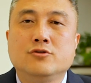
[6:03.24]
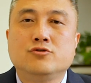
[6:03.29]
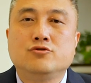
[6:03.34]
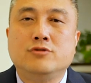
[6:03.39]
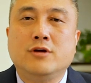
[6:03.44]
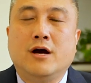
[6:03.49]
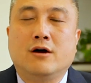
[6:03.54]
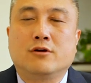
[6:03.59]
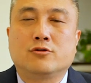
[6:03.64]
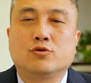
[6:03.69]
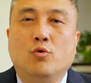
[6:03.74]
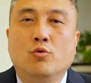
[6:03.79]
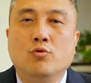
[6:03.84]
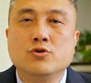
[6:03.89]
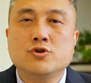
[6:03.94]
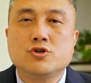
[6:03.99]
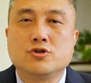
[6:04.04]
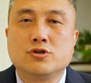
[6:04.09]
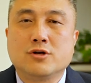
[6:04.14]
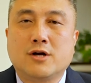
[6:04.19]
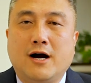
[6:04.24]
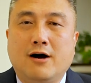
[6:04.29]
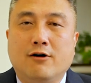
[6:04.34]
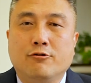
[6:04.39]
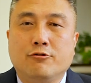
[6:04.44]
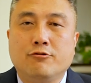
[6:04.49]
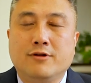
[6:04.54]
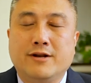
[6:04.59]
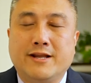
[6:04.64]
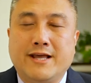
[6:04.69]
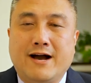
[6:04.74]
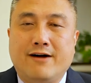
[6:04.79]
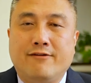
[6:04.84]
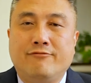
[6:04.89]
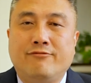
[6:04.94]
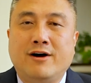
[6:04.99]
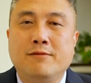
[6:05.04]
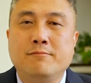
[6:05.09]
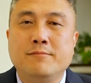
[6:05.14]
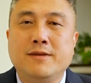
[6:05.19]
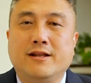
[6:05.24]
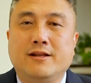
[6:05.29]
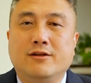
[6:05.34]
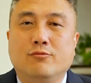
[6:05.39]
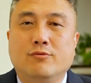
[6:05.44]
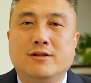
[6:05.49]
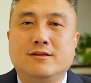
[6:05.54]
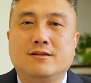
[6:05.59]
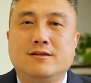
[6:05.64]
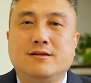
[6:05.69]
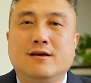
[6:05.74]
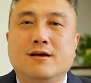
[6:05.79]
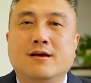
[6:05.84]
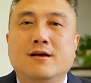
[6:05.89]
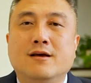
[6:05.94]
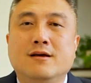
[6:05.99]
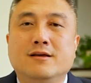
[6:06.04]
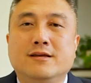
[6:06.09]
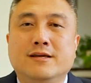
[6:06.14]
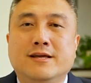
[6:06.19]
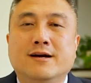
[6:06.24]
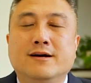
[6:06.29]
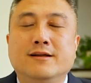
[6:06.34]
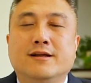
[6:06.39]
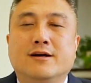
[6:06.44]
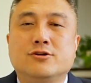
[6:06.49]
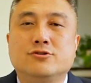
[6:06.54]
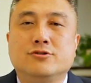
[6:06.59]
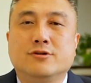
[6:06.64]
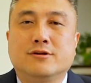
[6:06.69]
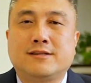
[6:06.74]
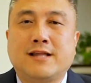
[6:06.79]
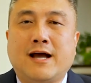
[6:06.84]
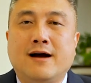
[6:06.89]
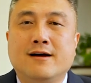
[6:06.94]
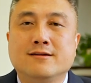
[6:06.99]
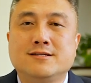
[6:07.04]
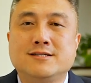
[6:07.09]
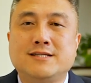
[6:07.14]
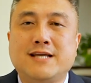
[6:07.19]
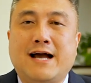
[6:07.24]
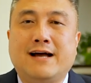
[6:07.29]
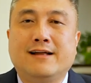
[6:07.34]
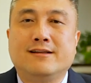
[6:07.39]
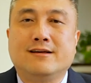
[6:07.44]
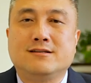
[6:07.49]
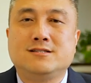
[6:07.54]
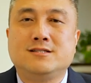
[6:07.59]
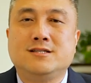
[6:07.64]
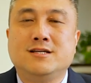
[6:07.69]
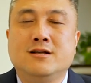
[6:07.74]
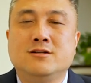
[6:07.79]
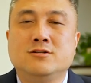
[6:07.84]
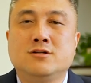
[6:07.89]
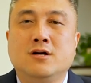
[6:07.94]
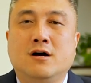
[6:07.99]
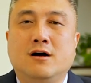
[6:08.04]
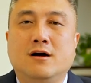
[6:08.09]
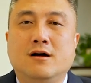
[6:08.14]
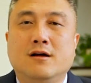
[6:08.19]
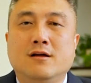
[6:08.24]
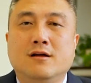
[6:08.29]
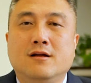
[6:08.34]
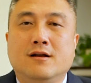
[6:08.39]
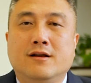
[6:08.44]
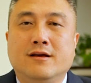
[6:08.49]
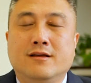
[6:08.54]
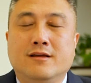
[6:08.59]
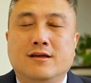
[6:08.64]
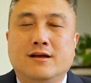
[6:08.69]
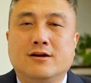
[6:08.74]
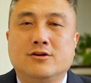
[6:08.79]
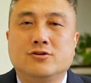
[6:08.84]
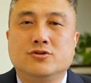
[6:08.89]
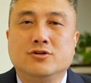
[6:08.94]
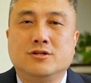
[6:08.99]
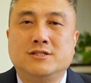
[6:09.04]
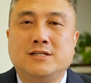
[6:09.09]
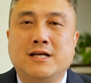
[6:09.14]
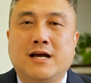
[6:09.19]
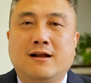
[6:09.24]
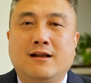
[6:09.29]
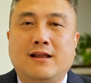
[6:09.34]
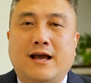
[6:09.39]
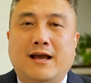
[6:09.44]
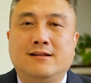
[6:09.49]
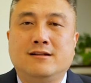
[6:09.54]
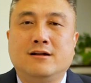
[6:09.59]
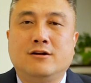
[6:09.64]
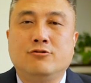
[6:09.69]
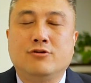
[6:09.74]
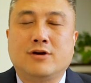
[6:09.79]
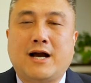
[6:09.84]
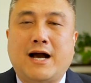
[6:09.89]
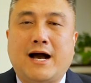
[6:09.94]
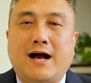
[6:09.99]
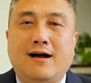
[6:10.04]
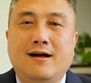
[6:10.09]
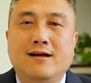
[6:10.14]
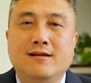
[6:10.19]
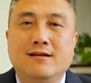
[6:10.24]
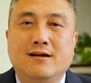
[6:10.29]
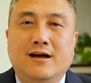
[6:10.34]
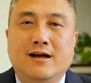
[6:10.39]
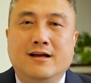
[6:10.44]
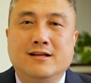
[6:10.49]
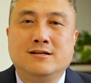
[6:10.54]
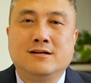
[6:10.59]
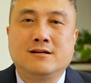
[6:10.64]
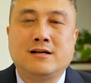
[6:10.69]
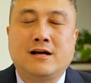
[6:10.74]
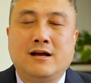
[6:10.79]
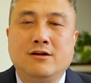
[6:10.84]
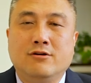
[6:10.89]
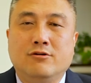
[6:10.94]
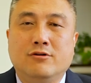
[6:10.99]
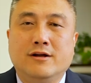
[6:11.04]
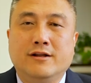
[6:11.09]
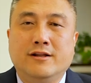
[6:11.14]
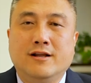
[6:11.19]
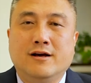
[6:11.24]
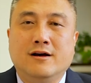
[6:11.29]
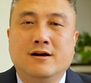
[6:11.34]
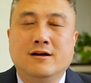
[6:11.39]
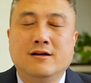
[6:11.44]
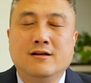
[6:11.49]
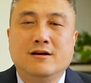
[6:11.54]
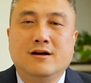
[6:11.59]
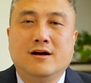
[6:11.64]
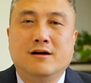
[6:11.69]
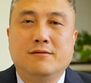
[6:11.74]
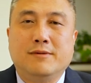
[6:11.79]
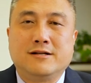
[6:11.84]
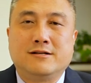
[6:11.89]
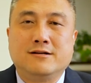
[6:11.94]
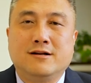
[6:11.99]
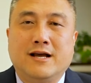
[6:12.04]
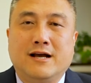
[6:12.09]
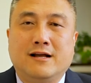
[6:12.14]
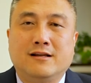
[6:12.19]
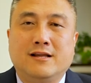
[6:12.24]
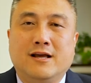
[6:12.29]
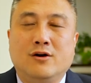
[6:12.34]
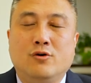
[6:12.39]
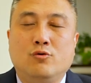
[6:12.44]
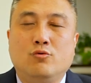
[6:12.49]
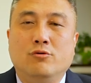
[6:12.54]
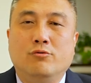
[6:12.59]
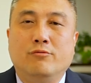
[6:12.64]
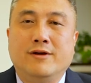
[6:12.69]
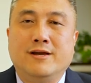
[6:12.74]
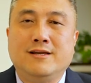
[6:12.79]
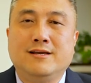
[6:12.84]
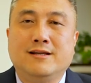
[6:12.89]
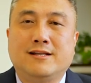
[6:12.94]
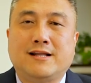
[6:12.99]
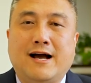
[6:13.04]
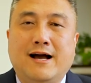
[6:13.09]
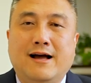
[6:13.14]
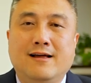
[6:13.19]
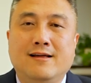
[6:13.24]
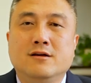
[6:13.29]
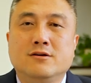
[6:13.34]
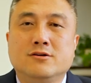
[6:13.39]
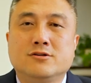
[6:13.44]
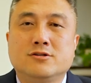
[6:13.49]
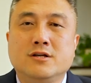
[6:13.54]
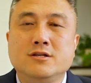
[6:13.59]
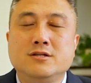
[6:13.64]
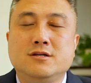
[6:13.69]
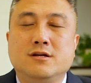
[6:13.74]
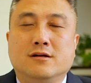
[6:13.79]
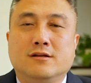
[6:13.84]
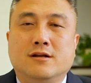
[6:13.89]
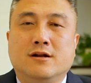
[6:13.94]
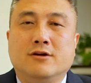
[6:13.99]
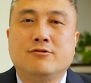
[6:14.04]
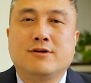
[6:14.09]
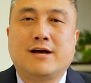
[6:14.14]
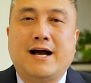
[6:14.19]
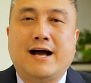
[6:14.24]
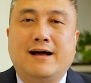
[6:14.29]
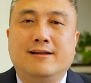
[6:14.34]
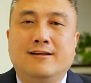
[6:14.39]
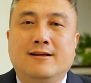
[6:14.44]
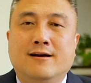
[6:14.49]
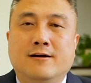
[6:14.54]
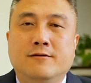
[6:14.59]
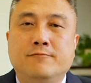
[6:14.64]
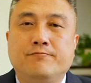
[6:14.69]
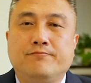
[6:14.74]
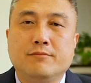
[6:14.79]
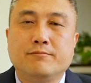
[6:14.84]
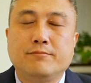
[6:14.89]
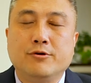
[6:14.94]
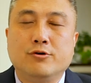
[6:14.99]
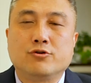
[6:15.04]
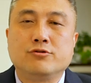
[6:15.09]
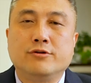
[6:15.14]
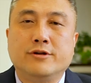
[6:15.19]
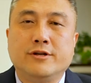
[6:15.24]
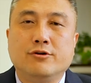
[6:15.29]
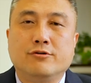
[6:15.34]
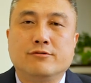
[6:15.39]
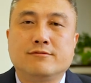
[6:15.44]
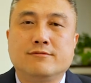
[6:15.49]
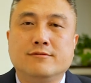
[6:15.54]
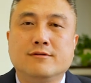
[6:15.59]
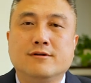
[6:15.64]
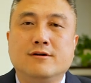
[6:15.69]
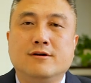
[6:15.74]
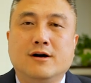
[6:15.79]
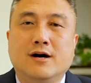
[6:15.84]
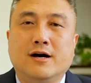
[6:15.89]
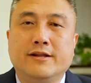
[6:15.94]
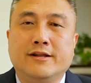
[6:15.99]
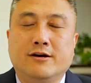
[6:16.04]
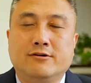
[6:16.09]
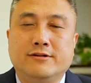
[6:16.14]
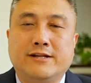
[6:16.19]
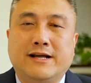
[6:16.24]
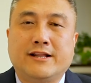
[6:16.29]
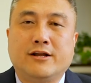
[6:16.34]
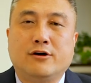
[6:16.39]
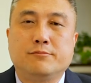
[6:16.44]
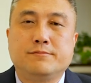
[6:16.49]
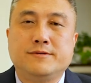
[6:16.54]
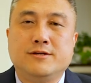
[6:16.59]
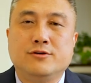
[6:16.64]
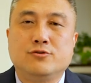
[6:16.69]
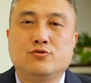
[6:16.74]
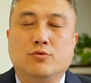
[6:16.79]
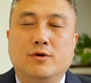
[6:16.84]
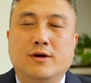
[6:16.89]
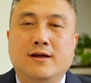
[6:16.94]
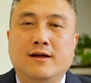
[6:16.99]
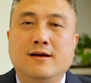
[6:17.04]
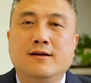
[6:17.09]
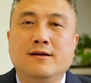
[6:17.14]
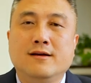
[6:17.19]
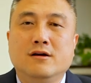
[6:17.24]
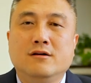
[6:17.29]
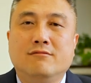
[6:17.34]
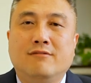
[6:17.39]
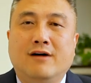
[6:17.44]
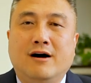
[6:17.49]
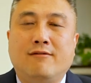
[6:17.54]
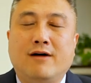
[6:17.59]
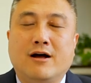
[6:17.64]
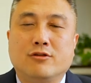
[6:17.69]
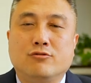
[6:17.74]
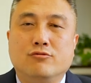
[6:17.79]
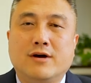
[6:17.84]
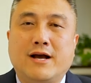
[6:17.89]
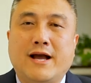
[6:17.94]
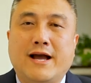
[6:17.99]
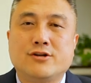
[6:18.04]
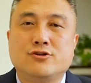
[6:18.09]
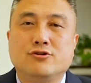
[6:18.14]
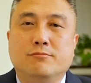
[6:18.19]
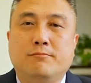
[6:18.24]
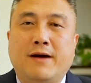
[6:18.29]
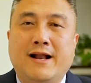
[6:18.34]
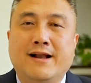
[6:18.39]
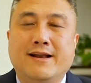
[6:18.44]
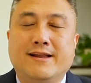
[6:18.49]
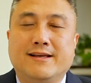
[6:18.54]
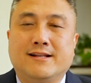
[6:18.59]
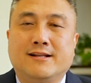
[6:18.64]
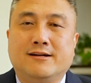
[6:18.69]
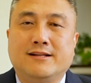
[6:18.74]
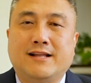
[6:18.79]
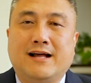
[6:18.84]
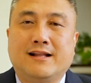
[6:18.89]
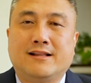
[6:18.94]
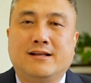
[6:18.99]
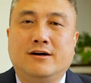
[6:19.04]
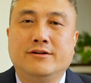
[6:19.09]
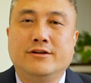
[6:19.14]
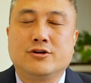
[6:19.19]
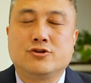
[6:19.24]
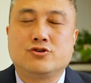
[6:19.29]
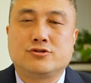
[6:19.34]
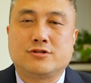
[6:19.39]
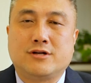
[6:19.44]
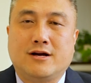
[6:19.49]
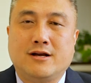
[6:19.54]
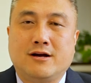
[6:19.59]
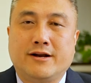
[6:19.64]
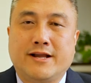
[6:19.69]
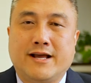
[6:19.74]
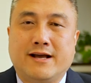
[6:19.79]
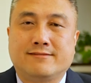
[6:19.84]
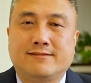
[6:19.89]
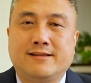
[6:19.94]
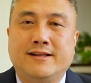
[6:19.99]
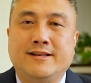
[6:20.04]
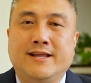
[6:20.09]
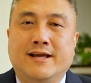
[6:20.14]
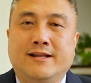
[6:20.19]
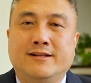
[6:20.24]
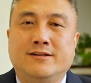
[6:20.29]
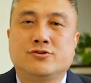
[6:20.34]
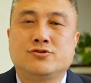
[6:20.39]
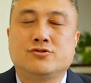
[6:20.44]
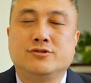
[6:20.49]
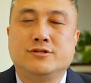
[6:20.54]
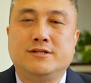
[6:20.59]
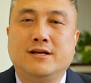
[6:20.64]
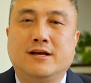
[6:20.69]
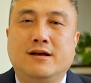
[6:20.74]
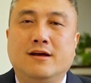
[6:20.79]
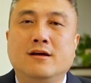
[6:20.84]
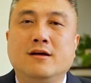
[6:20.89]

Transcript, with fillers: 需要同时考虑两方面的问题，一个呢是当下的签证，另一个是将来的绿卡。哎，经常有人呢，呃，把这两点混为一谈。申请的绿卡呢，比如说你有资格能够拿到批准，往往从开始办理到拿到呢，至少要两三年的时间。